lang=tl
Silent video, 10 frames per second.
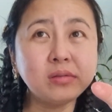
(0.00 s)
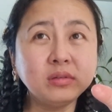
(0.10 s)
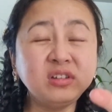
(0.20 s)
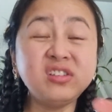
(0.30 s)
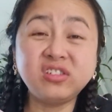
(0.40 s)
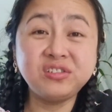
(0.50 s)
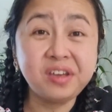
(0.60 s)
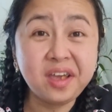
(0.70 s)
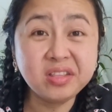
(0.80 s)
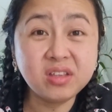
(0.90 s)

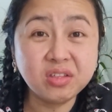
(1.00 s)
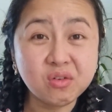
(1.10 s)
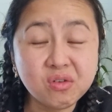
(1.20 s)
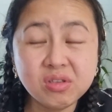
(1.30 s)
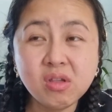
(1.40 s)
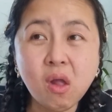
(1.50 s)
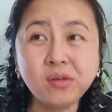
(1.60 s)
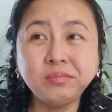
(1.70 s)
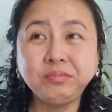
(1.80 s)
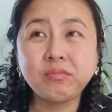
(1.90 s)
citizen, ganun.
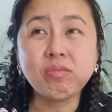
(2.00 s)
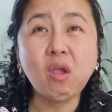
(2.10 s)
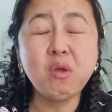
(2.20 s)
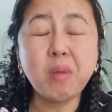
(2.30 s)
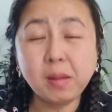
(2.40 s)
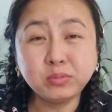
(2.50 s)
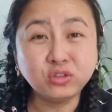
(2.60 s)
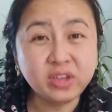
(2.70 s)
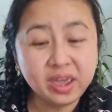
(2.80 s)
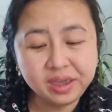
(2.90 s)
O yung mga
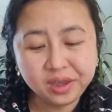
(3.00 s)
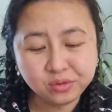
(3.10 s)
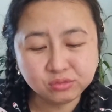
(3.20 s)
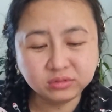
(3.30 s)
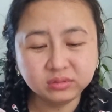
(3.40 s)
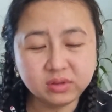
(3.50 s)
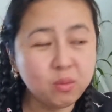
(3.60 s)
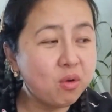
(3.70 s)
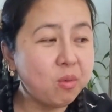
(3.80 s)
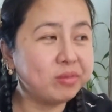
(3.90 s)
puti, ganun.
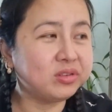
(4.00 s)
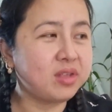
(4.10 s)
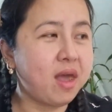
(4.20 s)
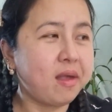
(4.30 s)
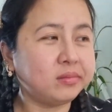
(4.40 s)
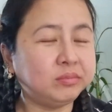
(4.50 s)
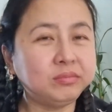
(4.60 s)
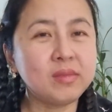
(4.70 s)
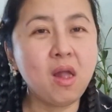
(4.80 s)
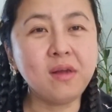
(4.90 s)
Ewan ko basta.
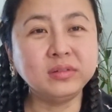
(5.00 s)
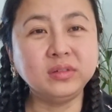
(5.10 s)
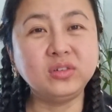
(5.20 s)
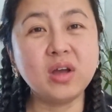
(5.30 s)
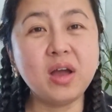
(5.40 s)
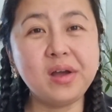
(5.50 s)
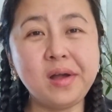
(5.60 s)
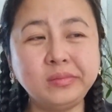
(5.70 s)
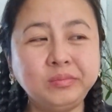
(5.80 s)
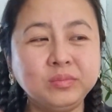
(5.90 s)

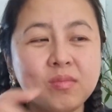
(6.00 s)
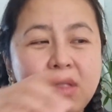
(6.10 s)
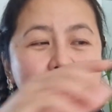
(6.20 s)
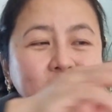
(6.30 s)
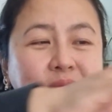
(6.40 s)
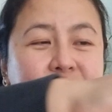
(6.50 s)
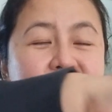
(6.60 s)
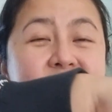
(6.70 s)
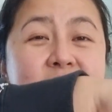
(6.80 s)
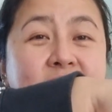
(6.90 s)
Tsaka,
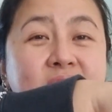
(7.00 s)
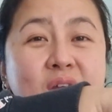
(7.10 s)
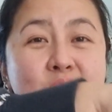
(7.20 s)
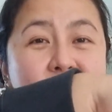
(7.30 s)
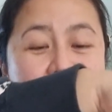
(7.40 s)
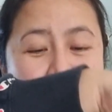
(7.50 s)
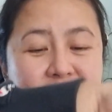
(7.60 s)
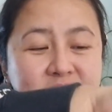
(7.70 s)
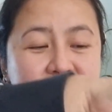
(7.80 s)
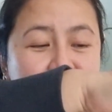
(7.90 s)
nahiya din ako
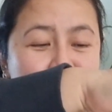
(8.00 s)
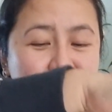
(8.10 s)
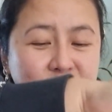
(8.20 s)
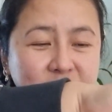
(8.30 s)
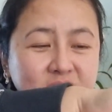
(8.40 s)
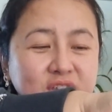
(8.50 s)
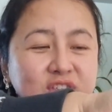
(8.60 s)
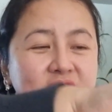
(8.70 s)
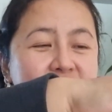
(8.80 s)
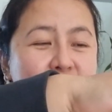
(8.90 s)
mag-apply sa ganun.
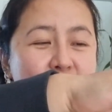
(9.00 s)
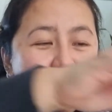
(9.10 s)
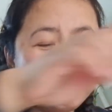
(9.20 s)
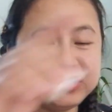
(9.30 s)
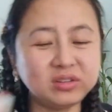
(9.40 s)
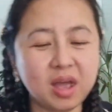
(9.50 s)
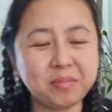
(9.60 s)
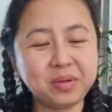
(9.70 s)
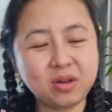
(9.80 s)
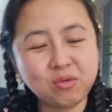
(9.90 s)
Nagtatry ako minsan,
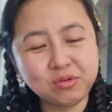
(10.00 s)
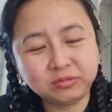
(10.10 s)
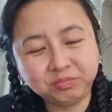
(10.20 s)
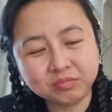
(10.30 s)
pero